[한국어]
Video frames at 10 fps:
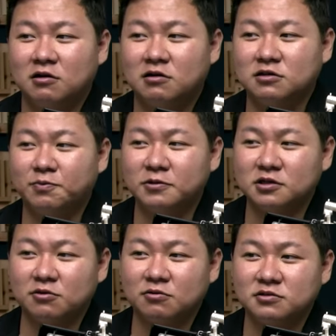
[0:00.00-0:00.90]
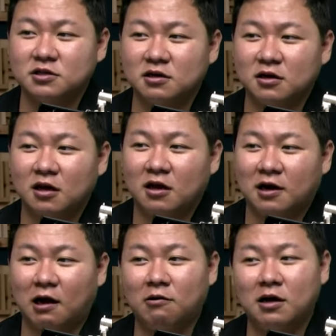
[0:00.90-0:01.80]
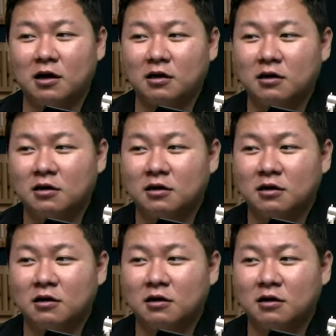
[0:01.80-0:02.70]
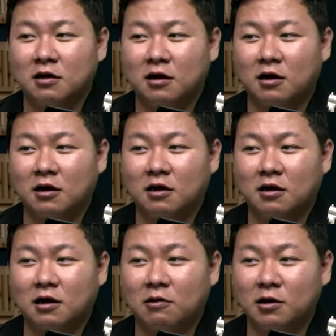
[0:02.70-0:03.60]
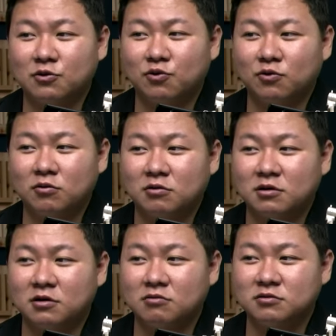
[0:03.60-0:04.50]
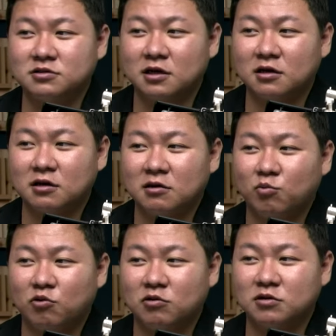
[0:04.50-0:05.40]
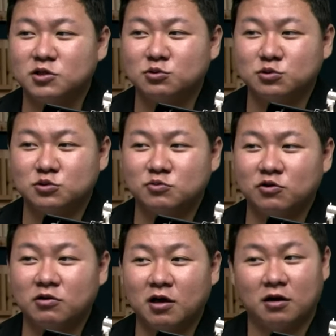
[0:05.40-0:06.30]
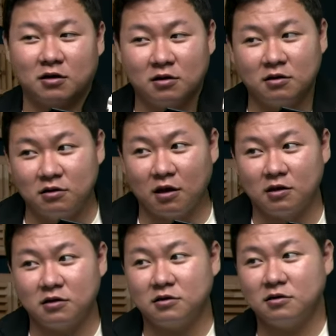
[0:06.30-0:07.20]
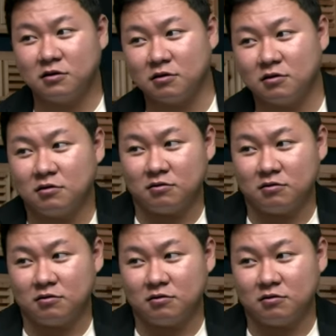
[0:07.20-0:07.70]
일단 첫 번째로 이제 강화 어, 강화도 그리고 이제 뭐 금정구 뭐 이렇게 얘기를